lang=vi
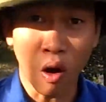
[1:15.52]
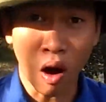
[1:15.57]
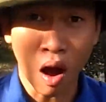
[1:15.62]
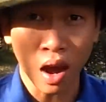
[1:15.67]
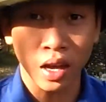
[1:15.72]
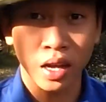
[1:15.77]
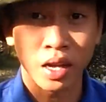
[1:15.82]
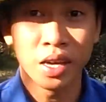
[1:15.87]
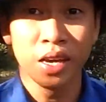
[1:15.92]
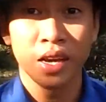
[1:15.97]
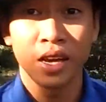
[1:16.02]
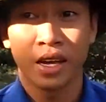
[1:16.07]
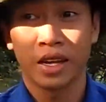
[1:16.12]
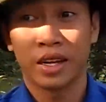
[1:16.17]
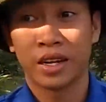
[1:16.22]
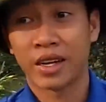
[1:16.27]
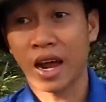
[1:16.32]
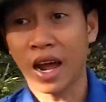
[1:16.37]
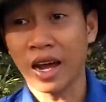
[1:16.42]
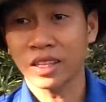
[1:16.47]
sinh hoạt
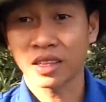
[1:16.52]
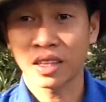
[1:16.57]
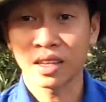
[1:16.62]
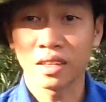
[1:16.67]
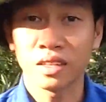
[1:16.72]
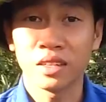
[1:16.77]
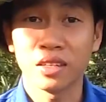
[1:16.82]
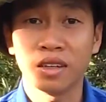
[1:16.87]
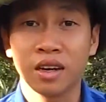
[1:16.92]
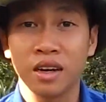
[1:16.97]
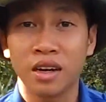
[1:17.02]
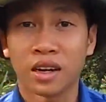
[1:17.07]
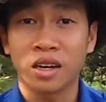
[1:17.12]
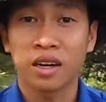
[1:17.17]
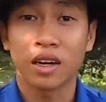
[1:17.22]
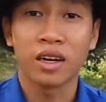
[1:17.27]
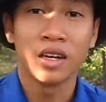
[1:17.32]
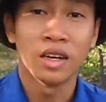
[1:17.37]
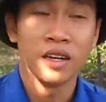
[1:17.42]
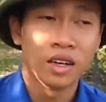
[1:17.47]
rác từ
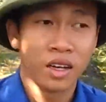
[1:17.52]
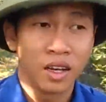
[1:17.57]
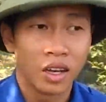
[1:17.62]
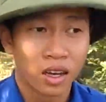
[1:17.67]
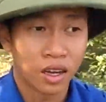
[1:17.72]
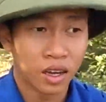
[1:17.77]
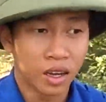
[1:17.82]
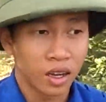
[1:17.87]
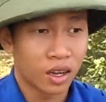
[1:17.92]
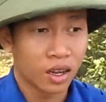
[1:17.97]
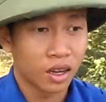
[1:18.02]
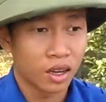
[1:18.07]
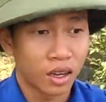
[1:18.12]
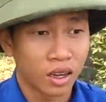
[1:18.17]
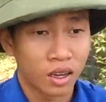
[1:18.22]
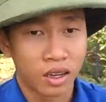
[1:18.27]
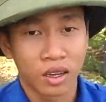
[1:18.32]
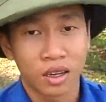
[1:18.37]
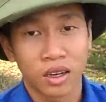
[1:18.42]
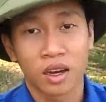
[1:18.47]
à, à,
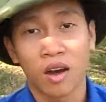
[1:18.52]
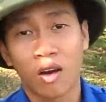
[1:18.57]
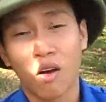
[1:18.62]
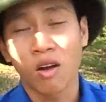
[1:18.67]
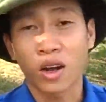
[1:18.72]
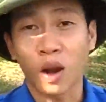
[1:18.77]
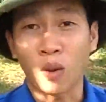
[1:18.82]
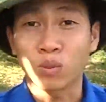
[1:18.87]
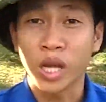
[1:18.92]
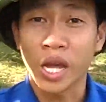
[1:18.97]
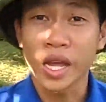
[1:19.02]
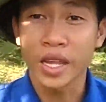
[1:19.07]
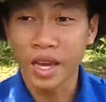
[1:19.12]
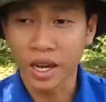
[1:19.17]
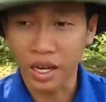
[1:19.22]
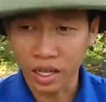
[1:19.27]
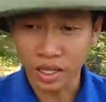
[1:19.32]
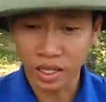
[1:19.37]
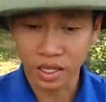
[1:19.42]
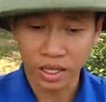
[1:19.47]
hoạt động xây
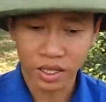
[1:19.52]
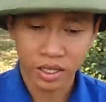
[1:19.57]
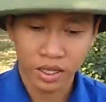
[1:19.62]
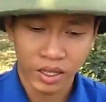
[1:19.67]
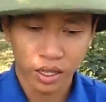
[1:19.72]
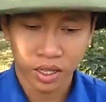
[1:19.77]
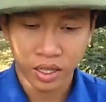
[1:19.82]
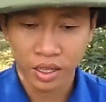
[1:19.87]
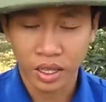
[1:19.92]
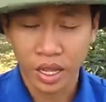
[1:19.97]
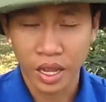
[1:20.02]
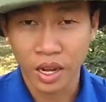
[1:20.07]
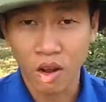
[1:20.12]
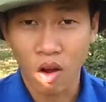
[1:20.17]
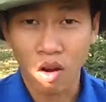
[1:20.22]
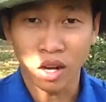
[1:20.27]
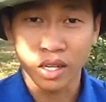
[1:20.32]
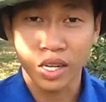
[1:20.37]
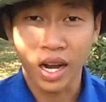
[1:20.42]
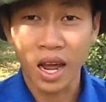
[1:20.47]
dựng thì
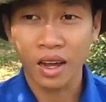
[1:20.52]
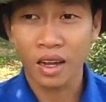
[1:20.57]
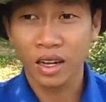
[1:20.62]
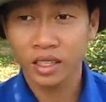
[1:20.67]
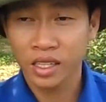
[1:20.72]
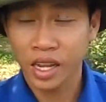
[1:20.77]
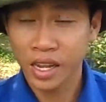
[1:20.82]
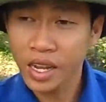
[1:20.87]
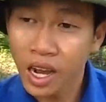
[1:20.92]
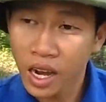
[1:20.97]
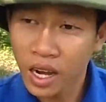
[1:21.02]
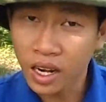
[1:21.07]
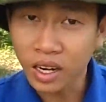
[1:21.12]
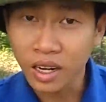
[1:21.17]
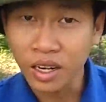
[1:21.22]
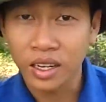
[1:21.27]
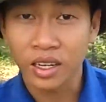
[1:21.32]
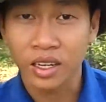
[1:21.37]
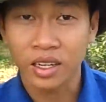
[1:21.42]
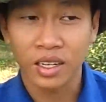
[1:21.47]
gọi là rác xây dựng
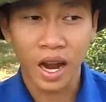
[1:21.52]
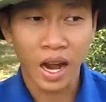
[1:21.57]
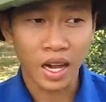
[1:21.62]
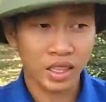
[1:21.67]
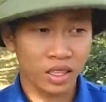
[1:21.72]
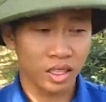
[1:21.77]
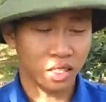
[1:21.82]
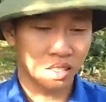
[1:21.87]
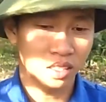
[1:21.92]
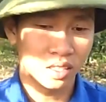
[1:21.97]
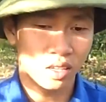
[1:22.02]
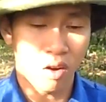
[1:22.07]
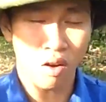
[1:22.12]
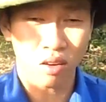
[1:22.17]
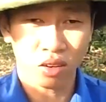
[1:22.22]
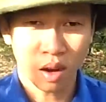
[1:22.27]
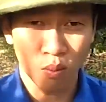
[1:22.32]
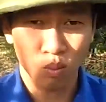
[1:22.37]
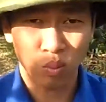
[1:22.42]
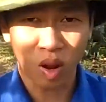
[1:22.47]
rác từ
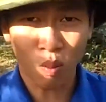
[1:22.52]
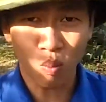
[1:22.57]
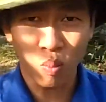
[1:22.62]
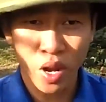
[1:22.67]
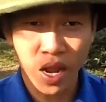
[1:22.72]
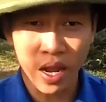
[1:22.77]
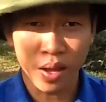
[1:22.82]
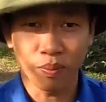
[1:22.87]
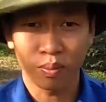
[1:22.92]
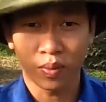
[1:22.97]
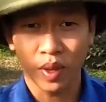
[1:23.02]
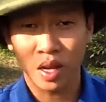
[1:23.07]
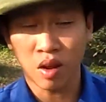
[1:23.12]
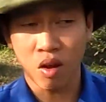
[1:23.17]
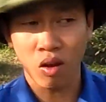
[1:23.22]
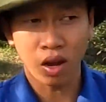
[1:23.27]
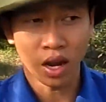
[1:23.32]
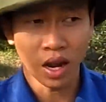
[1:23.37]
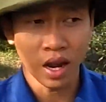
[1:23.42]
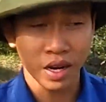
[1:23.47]
hoạt động công nghiệp thì
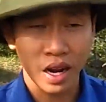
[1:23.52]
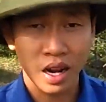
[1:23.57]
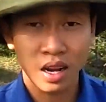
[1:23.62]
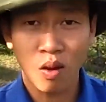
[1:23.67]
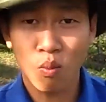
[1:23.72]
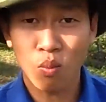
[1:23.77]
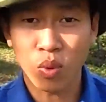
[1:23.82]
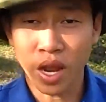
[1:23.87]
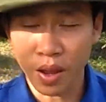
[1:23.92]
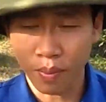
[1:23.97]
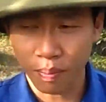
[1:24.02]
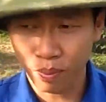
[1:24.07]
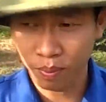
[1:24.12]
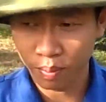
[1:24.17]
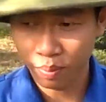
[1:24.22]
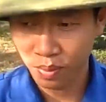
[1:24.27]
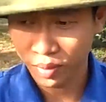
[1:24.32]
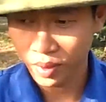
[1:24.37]
gọi là rác công nghiệp